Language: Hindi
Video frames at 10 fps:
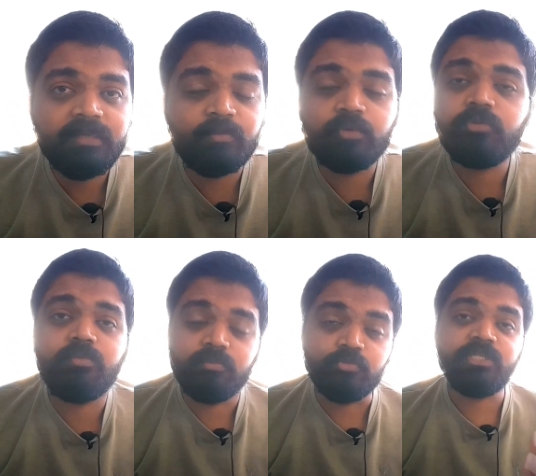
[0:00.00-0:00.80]

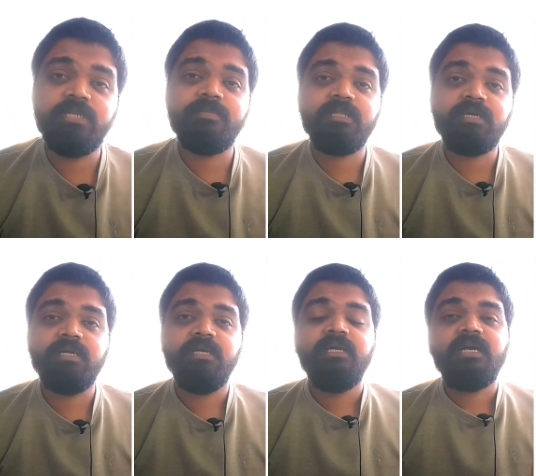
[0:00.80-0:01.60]
मुझे नहीं पता
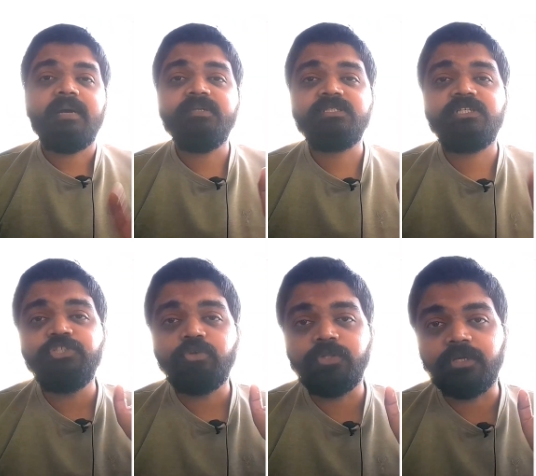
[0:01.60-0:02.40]
आप
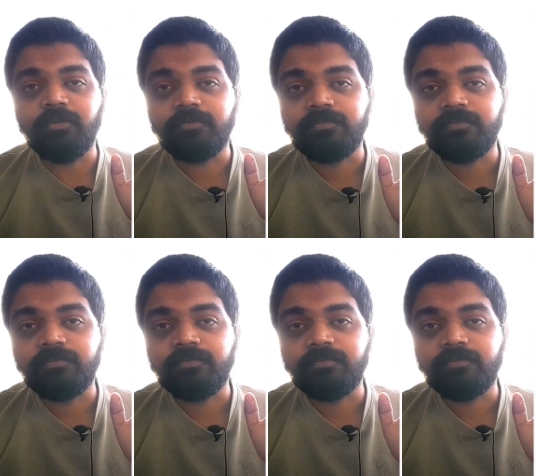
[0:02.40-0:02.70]
स्क्रीनशॉट देख लो